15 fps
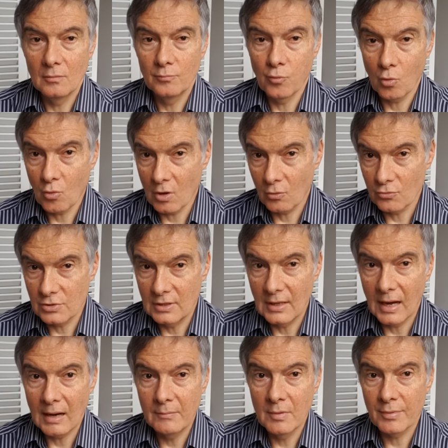pourquoi
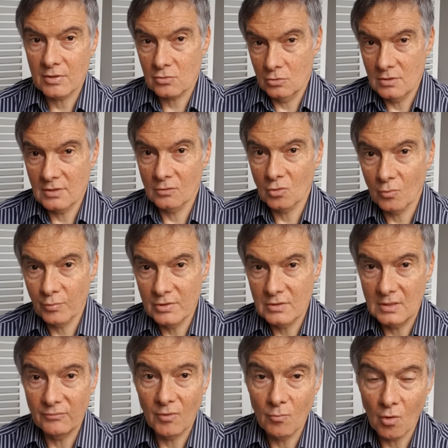considérable Parce que les entreprises
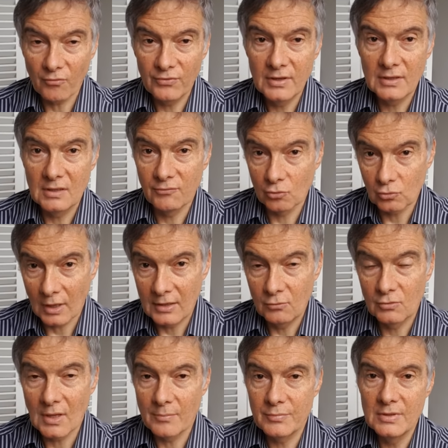qui vont morfler, qui vont aller
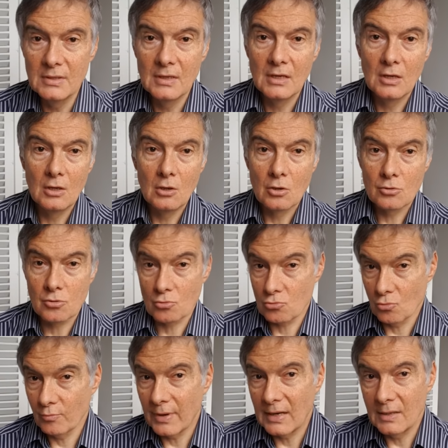au tapis, ce ne
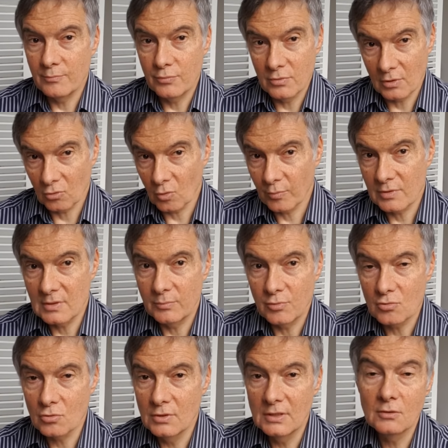sont pas les entreprises les
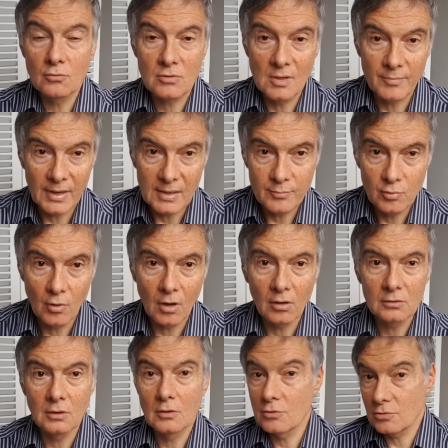plus solides, donc ce pas les plus
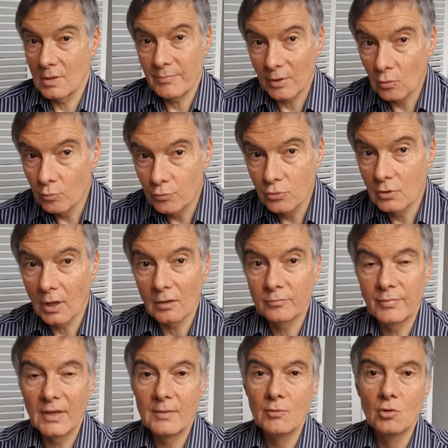grandes, ce n'est pas non plus les grandes
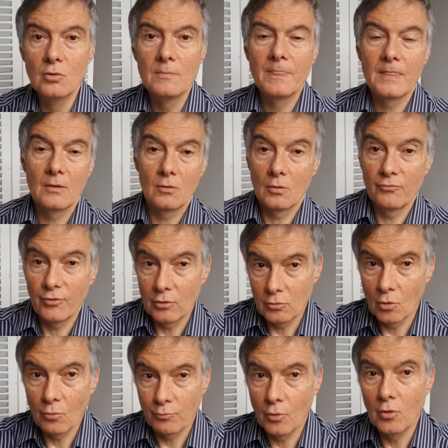PME,
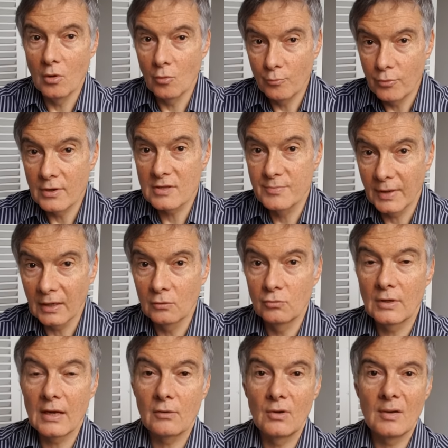on, peut, espérer en tout
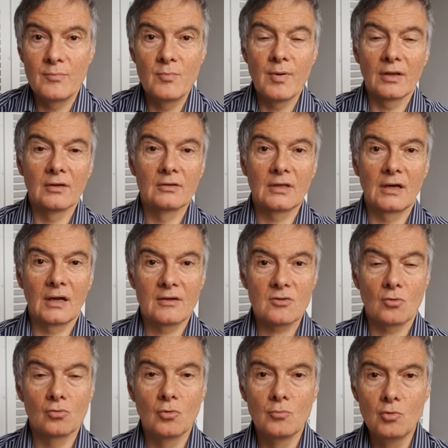cas que la plupart d'entre elles
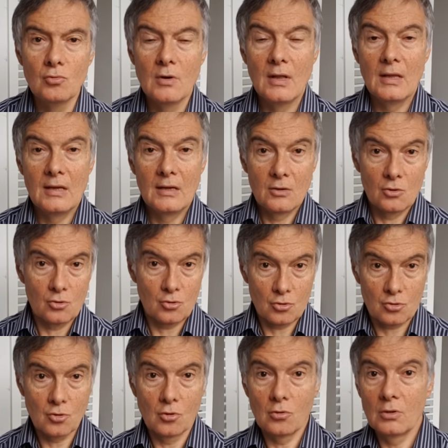resteront debout, ce
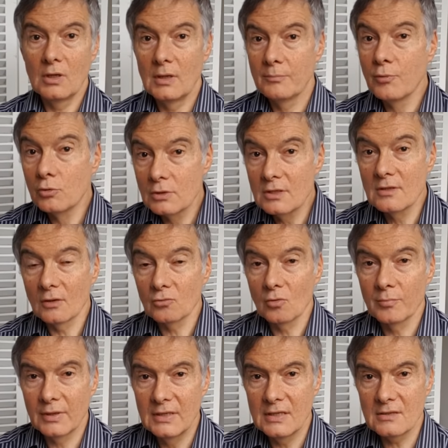sont les petites
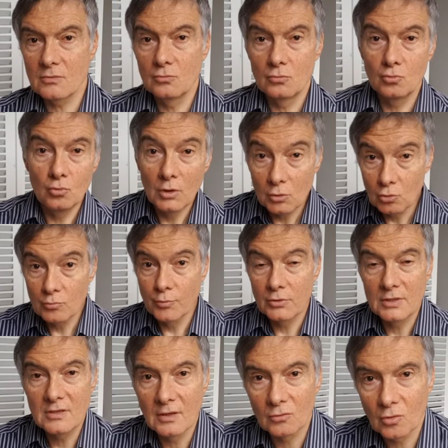entreprises ou les toutes
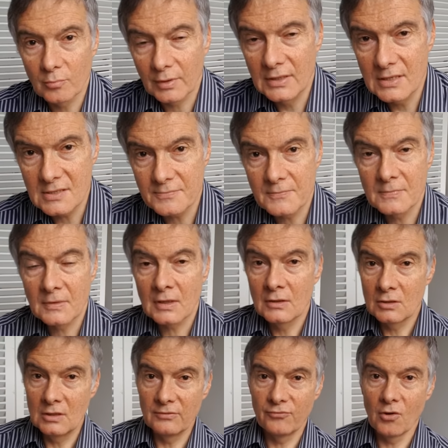petites entreprises
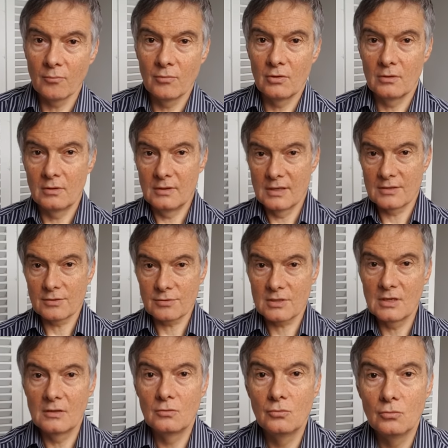qui forment
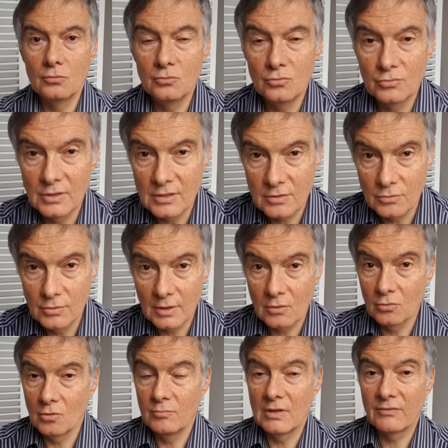l'essentiel du tissu
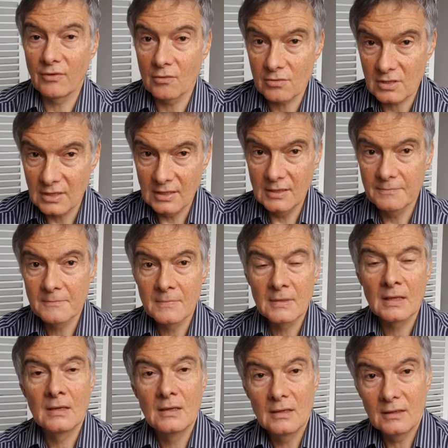économique français
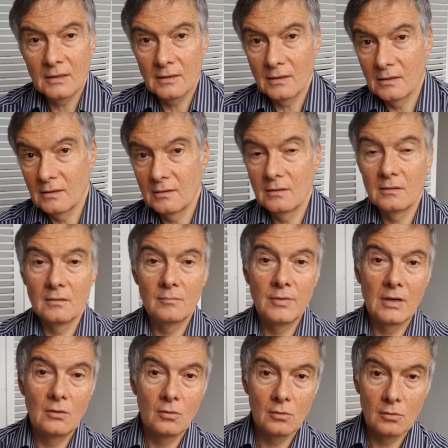euh,
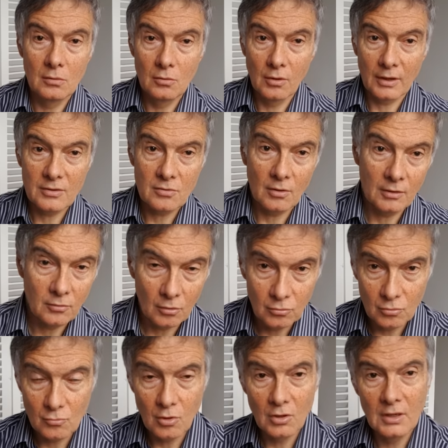ben, le, restaurateur
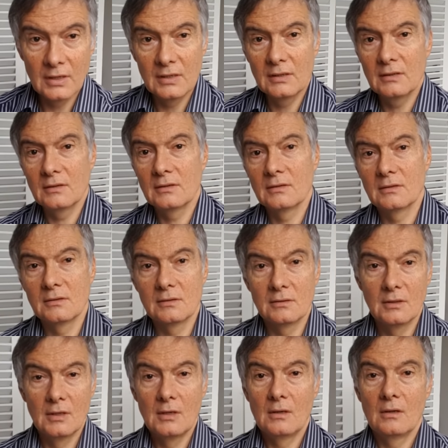du coin, euh,
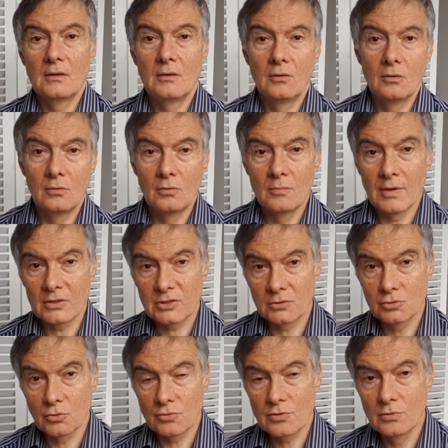le, marchand
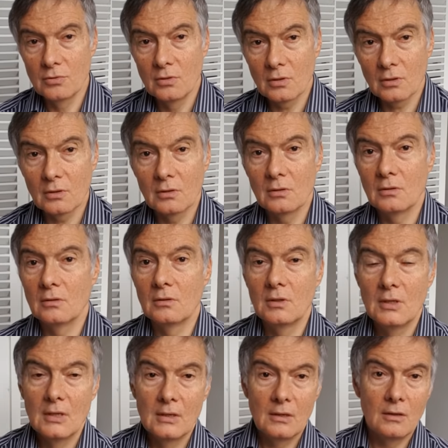de chaussures, euh,
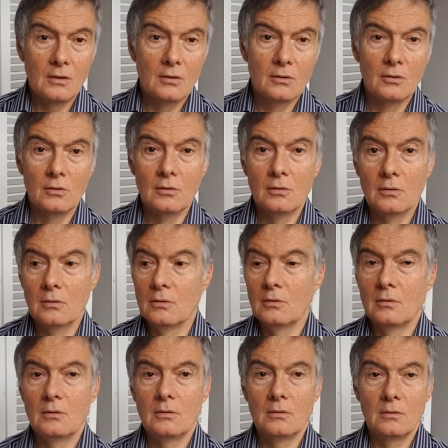
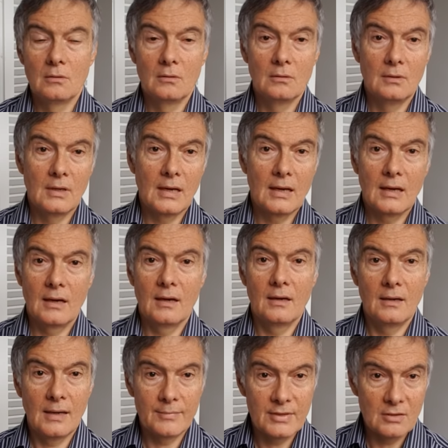
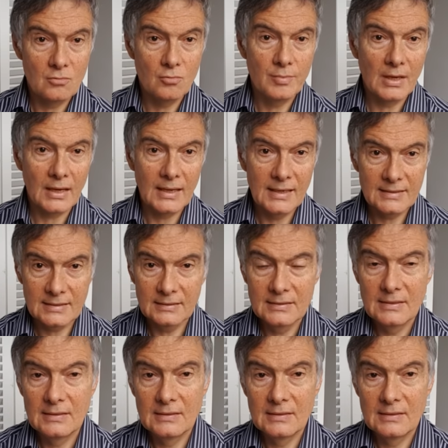la, petite supérette,